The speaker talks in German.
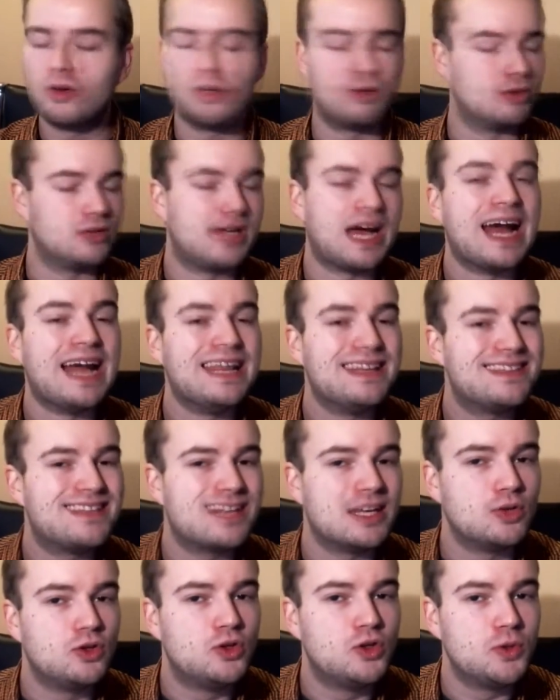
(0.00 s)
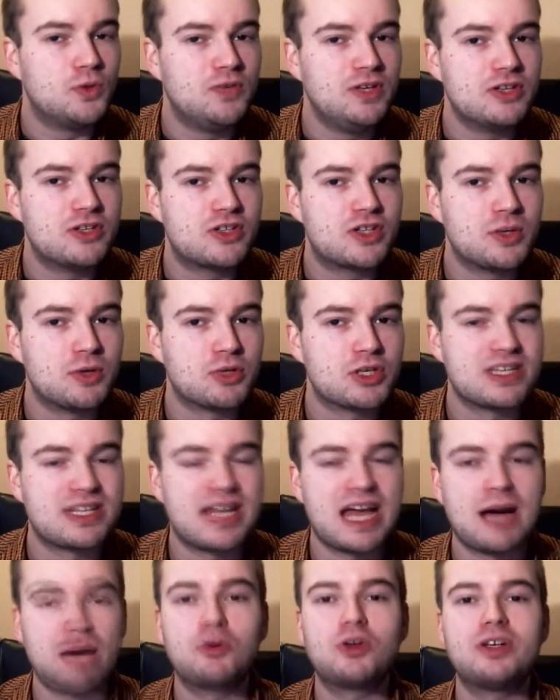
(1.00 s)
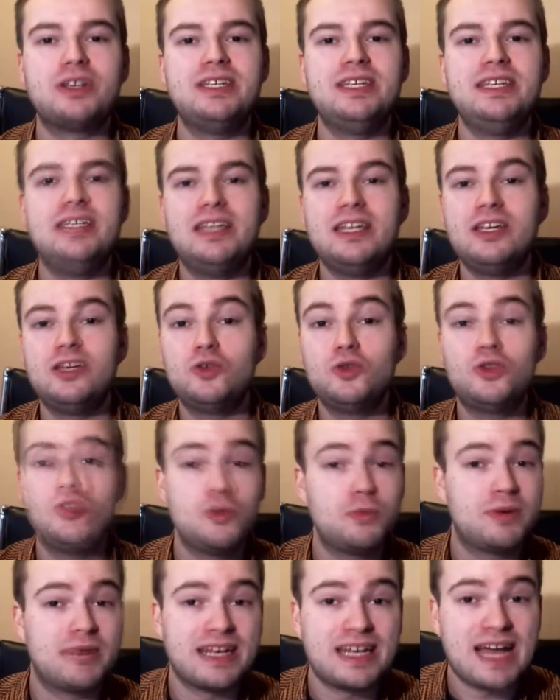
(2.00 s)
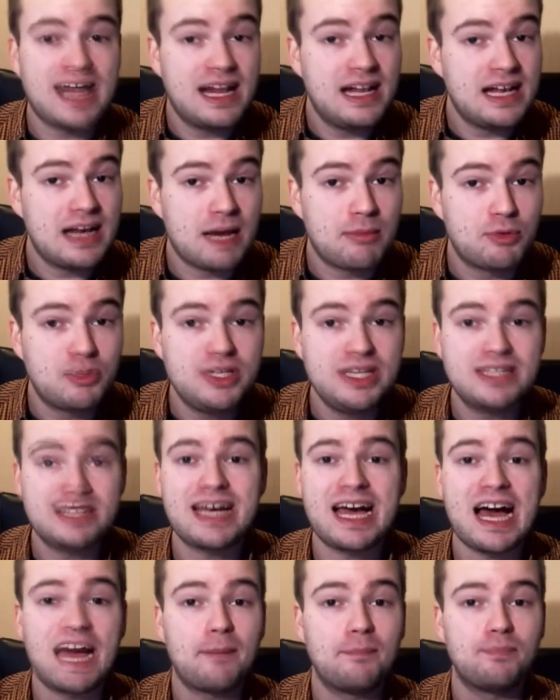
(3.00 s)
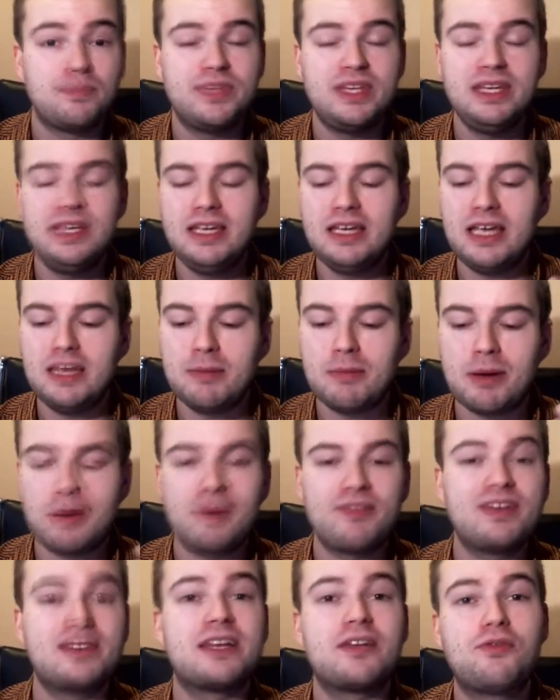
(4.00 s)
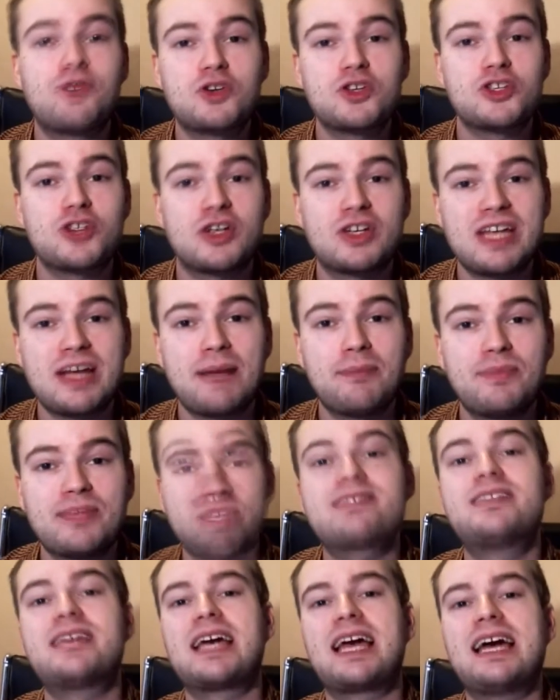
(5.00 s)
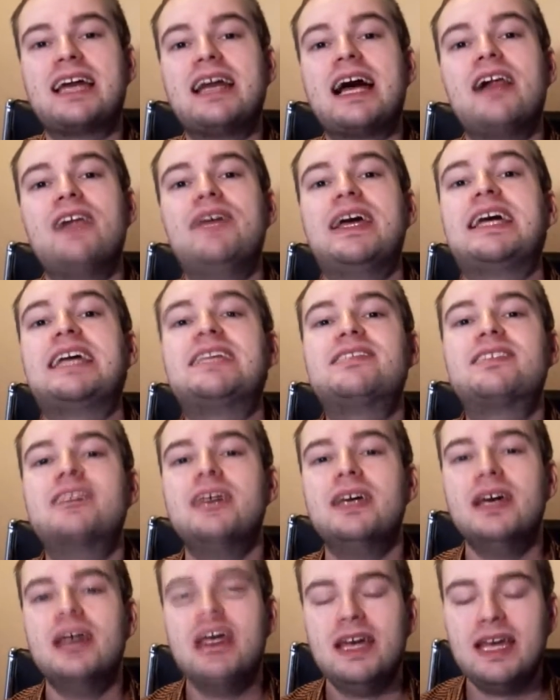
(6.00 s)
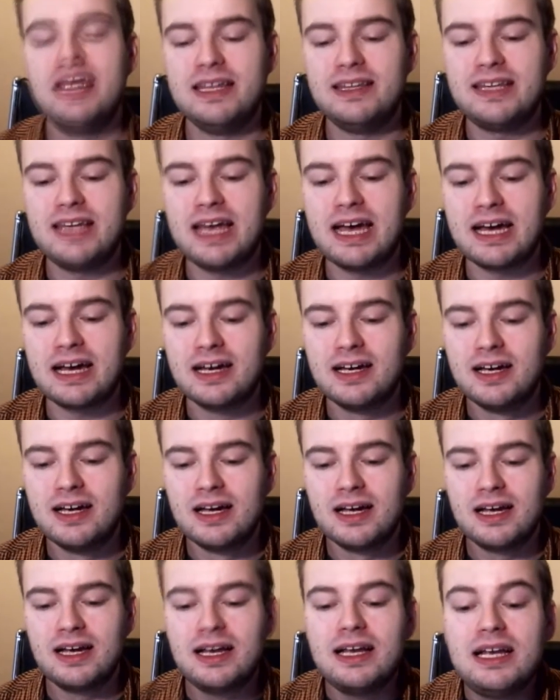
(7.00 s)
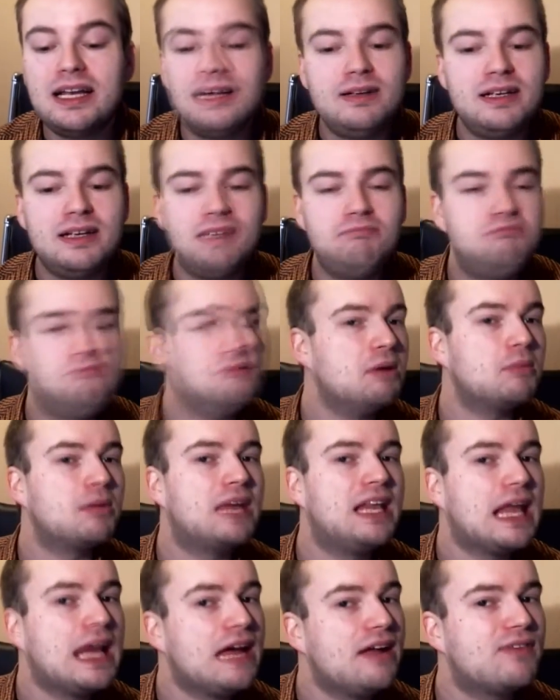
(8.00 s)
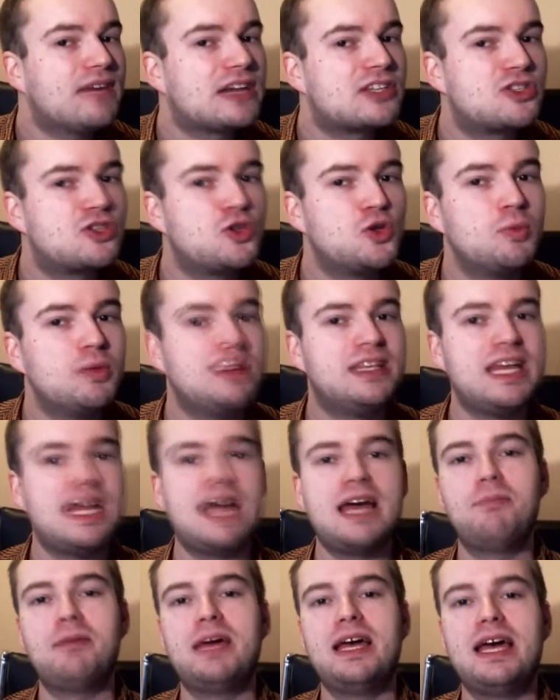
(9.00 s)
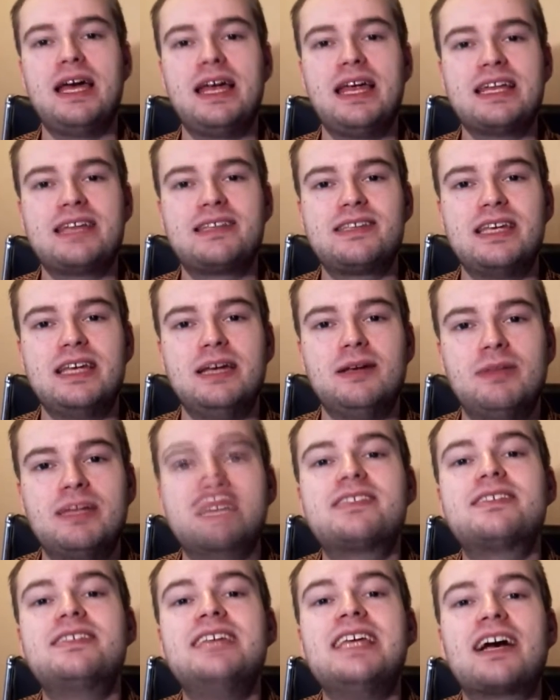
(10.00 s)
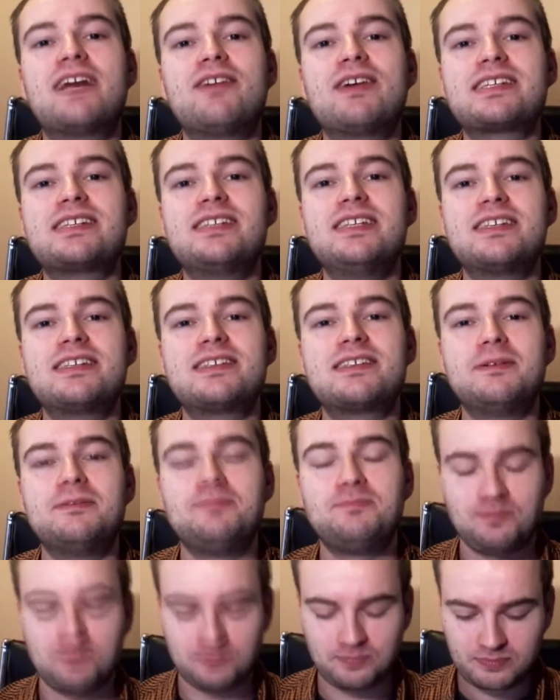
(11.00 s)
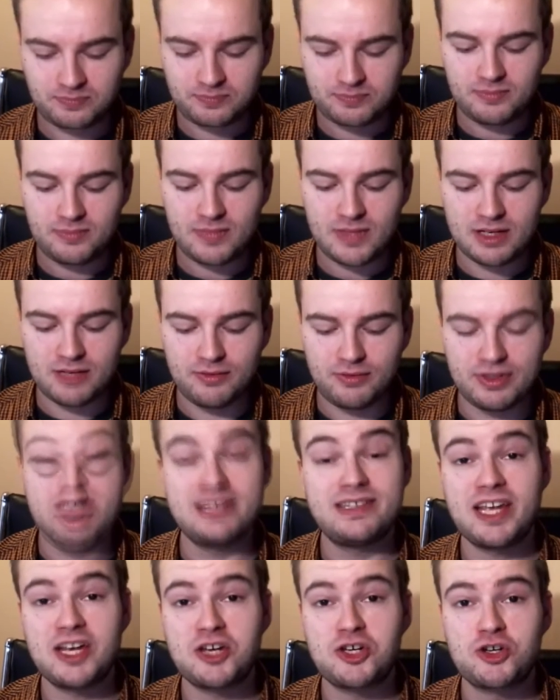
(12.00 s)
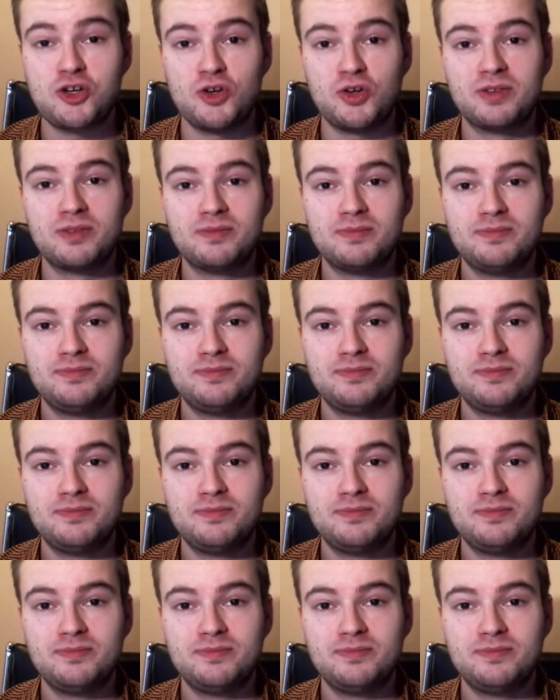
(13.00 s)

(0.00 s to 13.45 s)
unter eins der YouTube-Videos gepostet haben oder die den YouTube-Kanal abonniert haben, die immer mal wieder dafür gesorgt haben, dass der Kanal wächst in der im kleinen Wachstum, in dem er jetzt im letzten Jahr gewachsen ist, finde ich sehr schön.